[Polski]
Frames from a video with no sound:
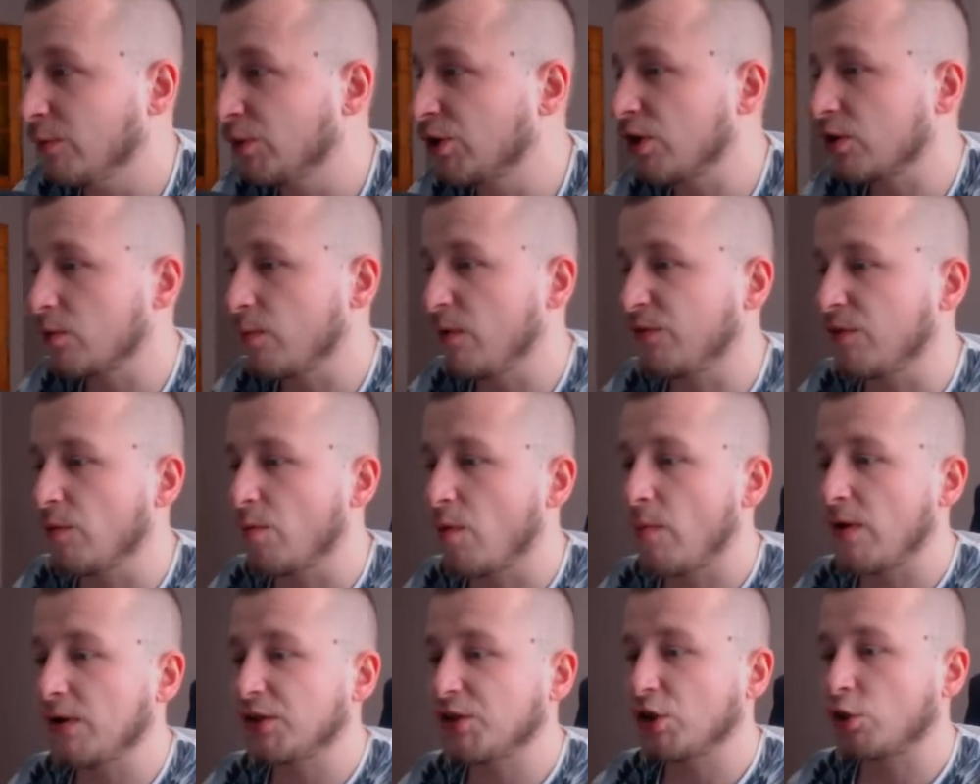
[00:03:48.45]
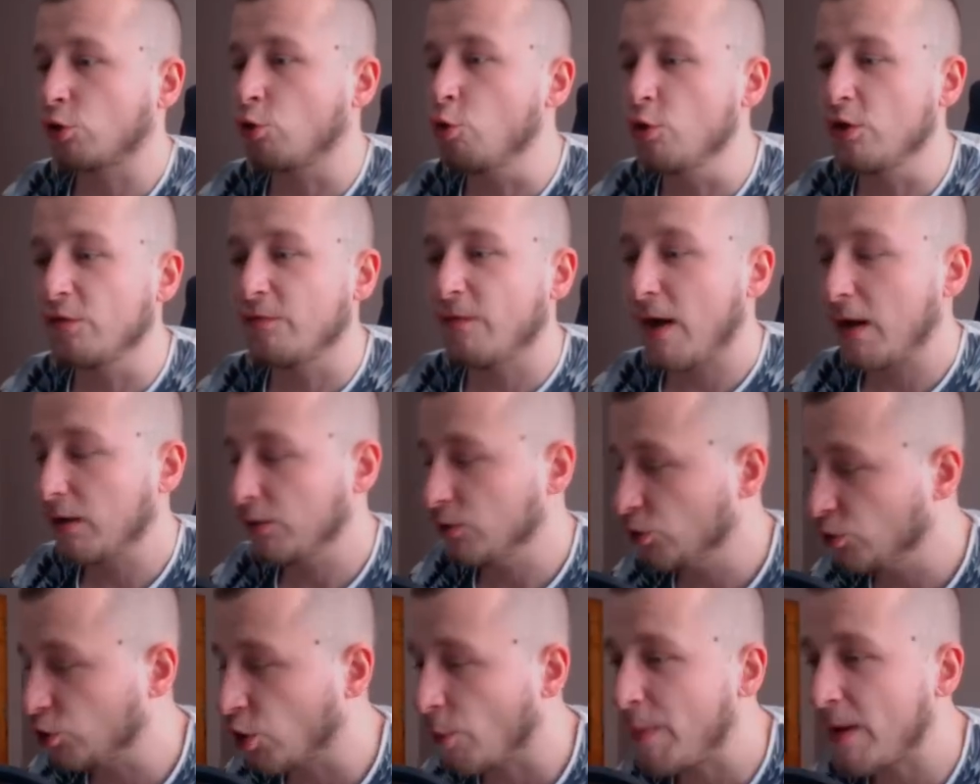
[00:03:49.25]
Myślę sobie w tym momencie, kurwa,
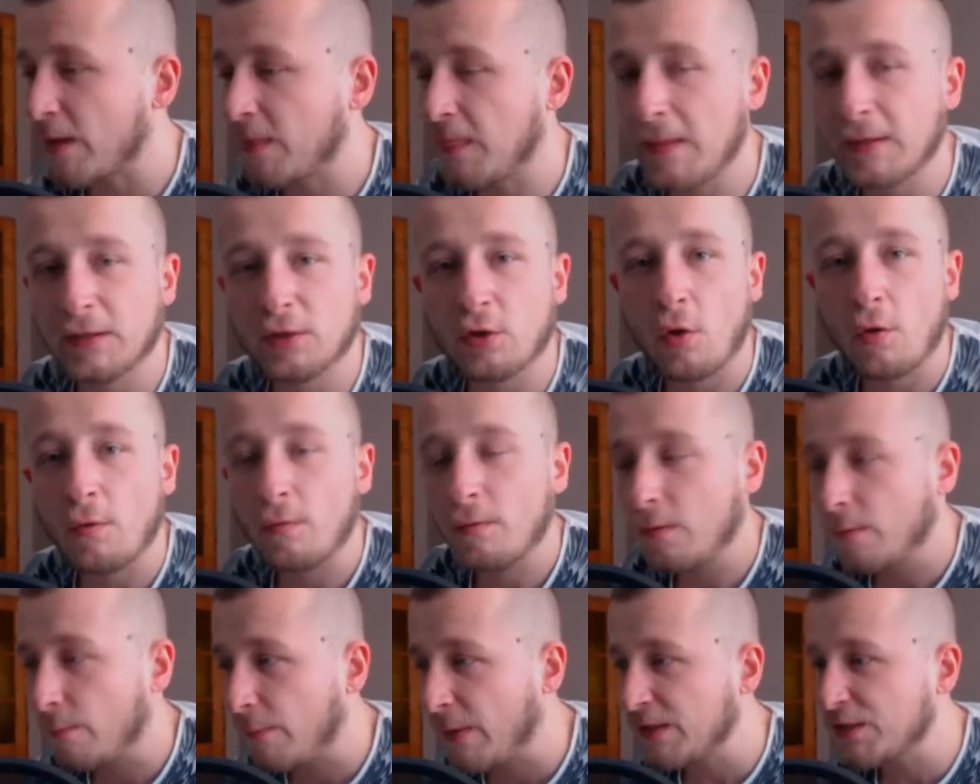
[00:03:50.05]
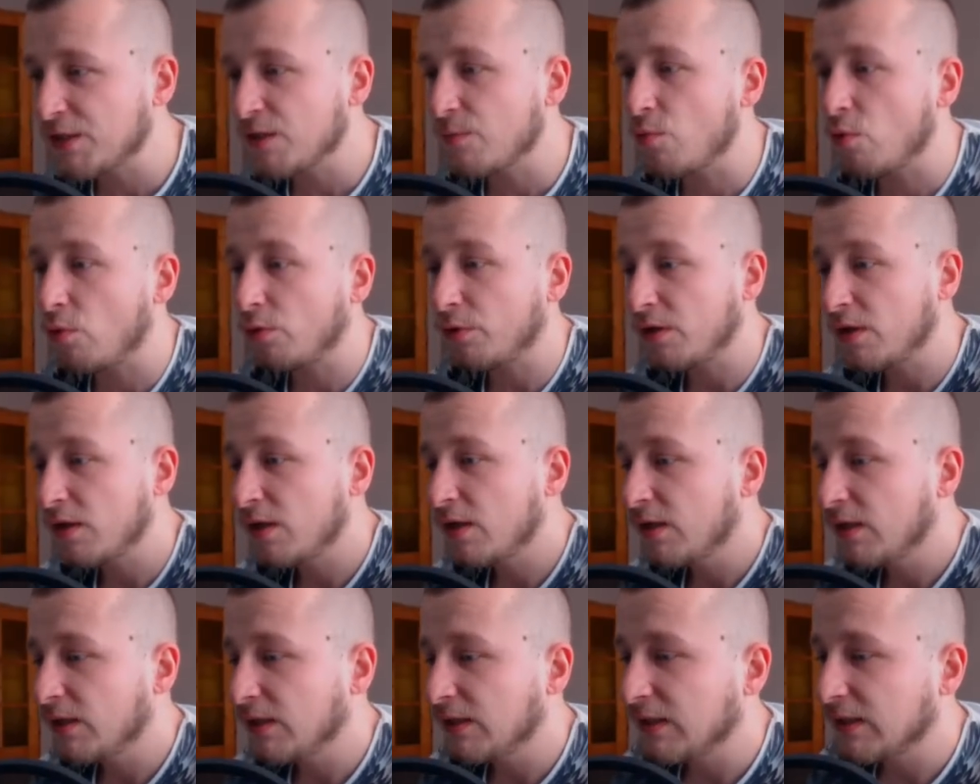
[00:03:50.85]
dopadnę go, będzie mój
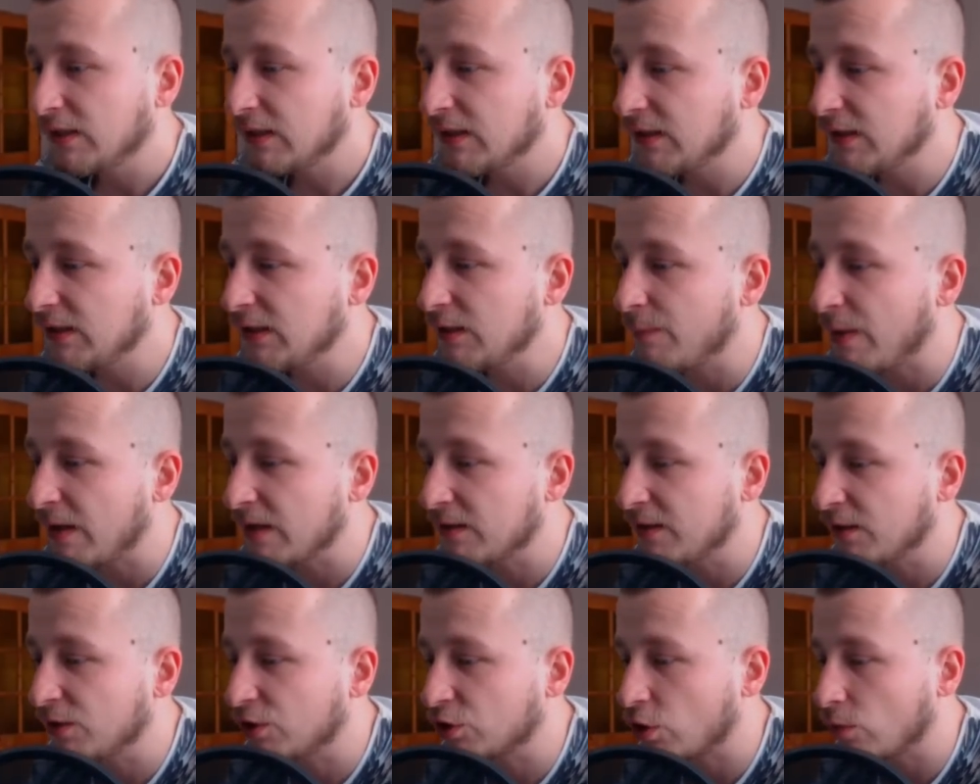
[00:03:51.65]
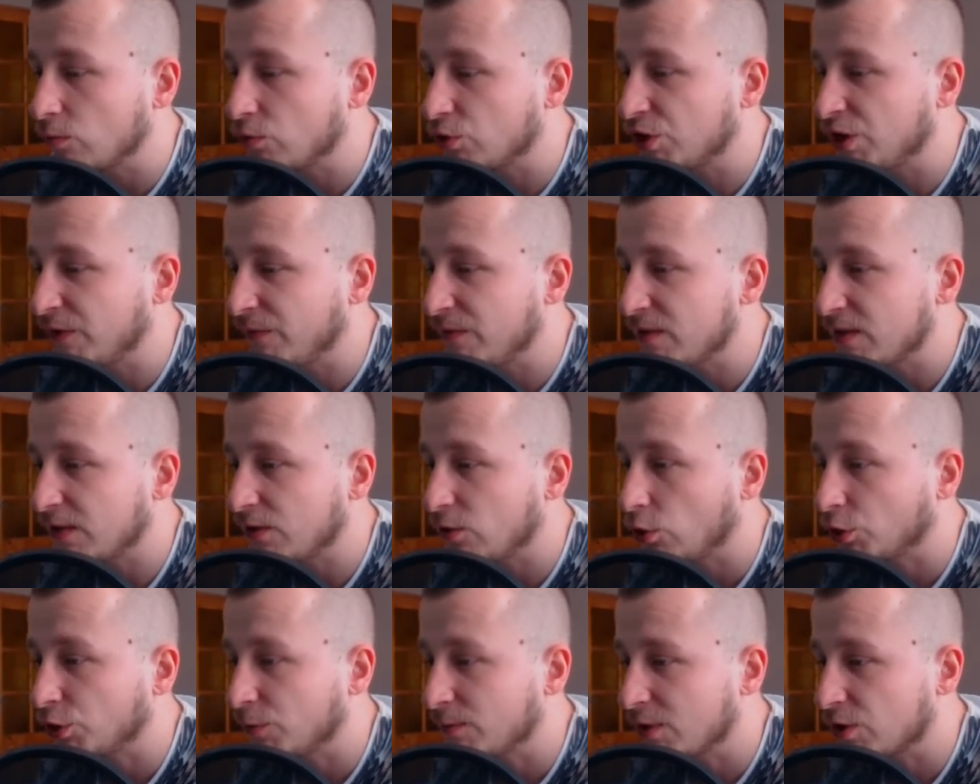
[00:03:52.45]
i bandytką już 900,
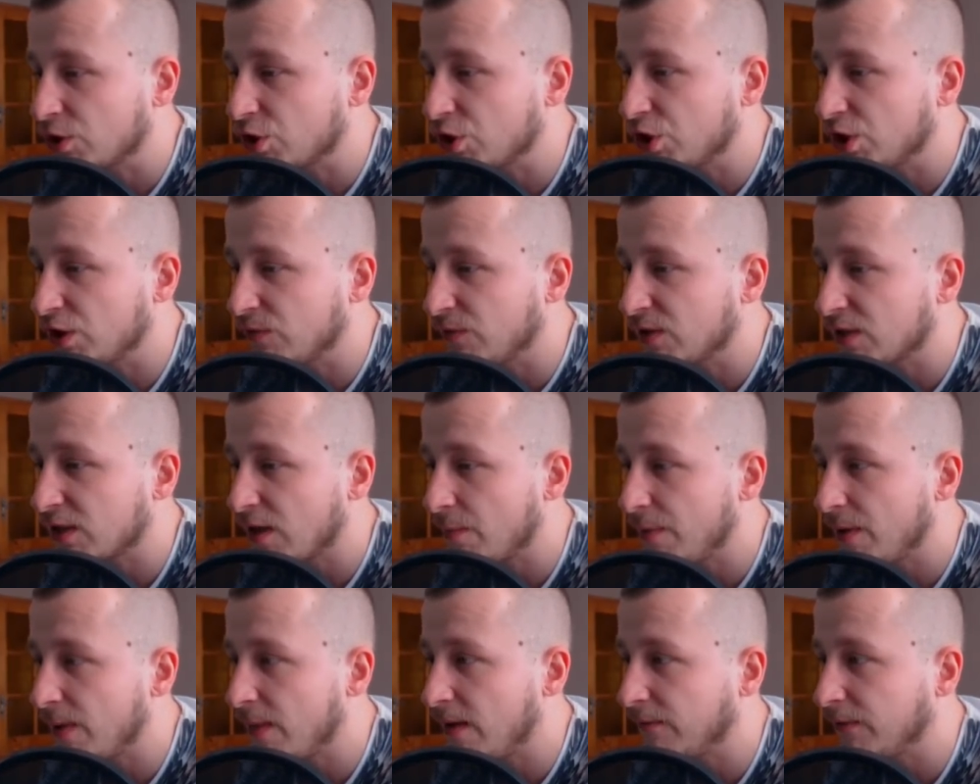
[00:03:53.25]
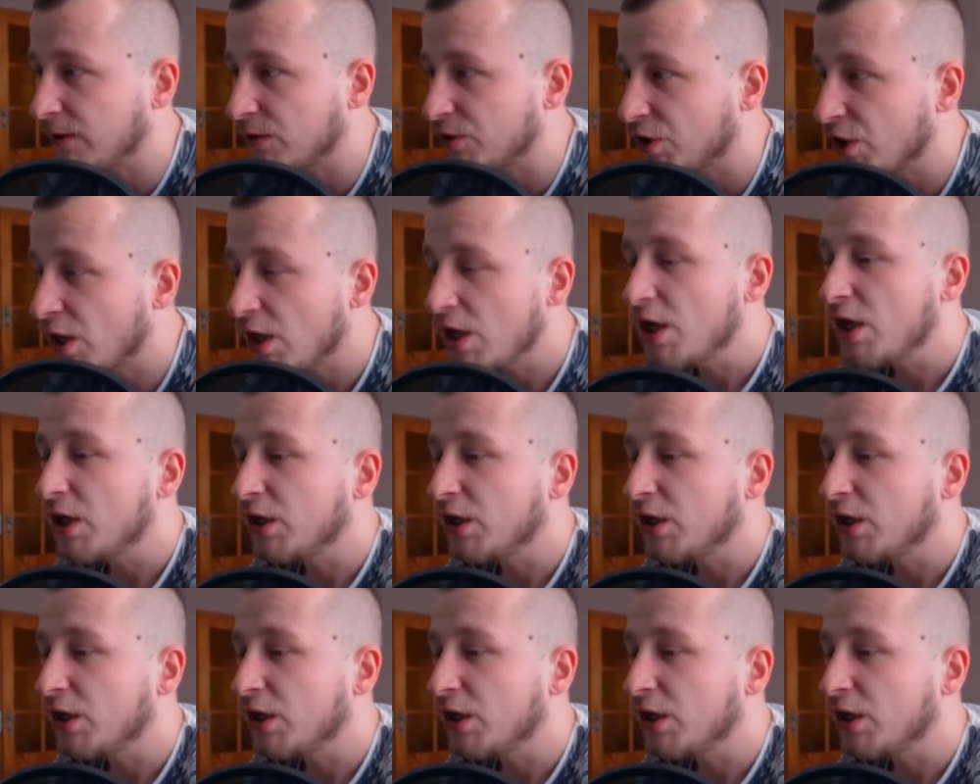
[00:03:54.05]
839 HP na wieży.